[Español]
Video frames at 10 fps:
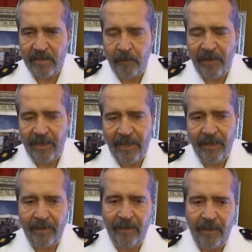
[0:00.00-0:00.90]
sí
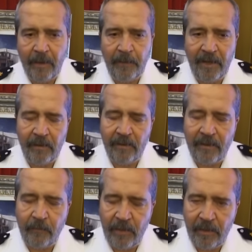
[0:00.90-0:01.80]
paliar y dar esperanza y
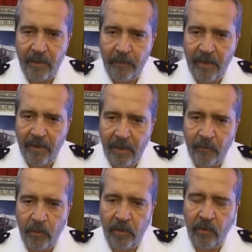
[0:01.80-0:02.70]
transmitir esperanza a la
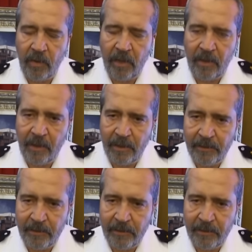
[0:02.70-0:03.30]
población en general.